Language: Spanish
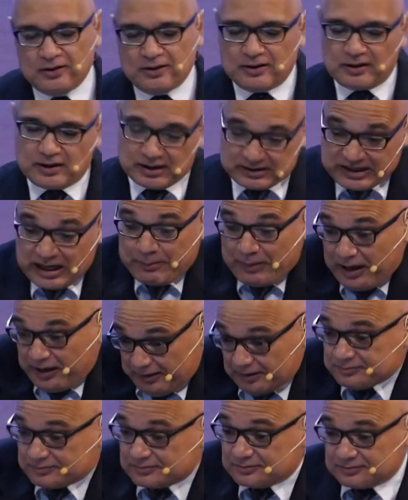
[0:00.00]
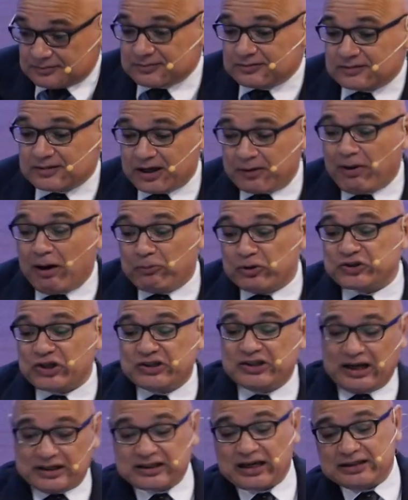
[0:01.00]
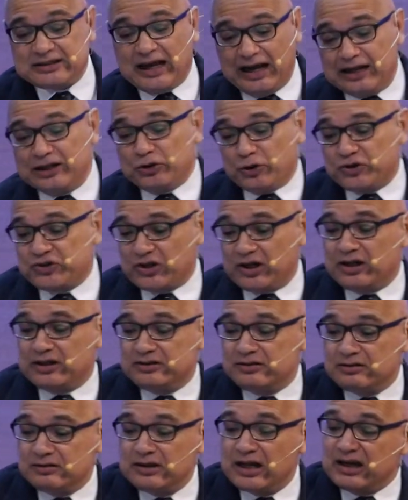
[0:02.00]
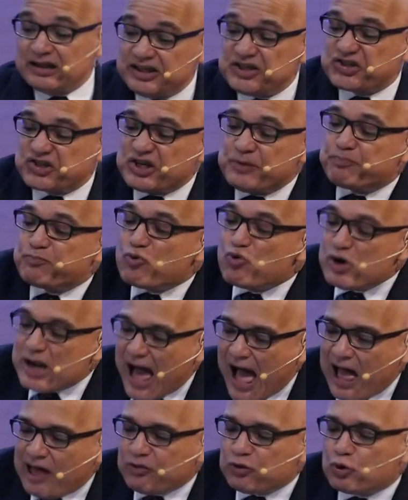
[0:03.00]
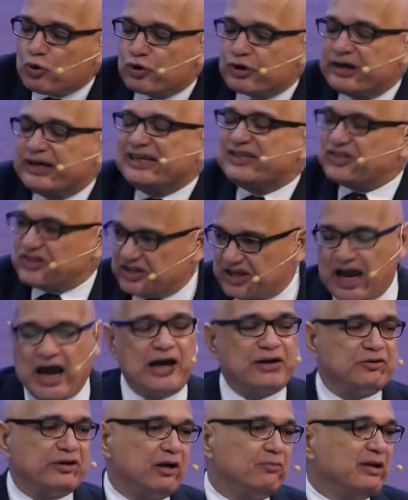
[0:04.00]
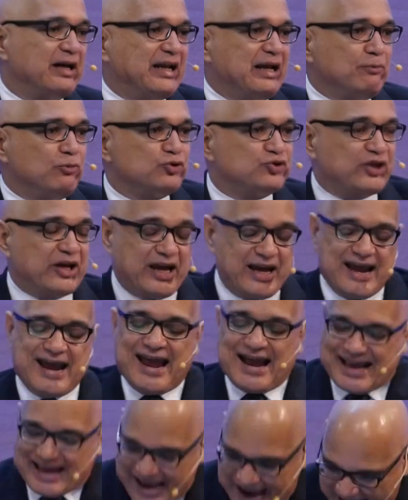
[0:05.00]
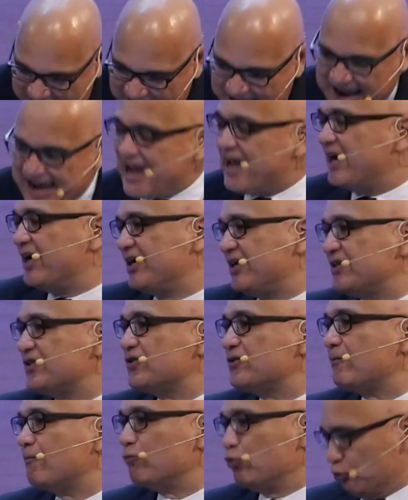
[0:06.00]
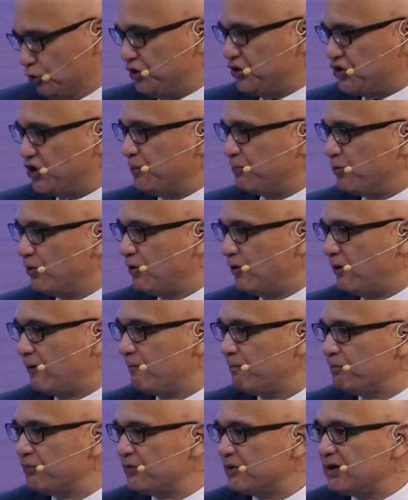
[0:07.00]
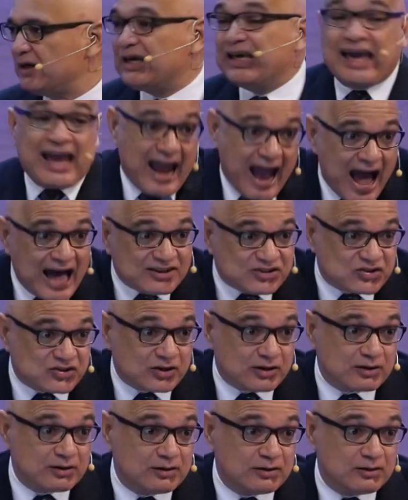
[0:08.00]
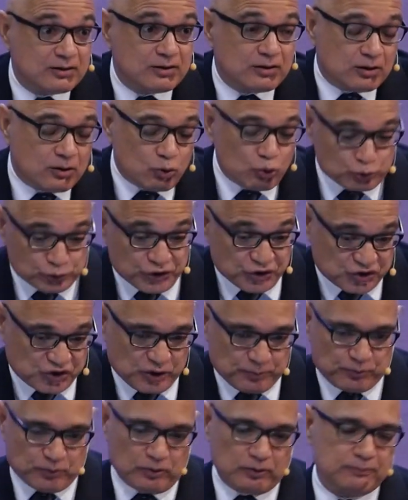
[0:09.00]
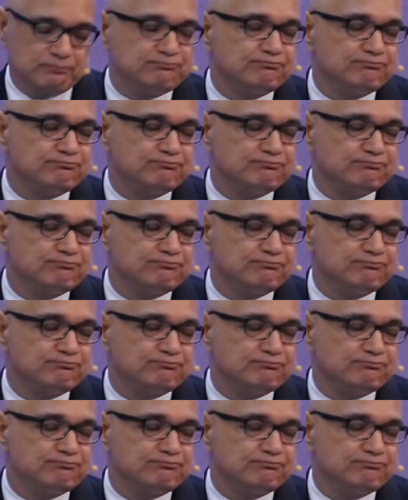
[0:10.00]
El tema que vamos a estar tratando es el del discipulado cristiano y hablaremos de qué es un discípulo y qué hace un discípulo.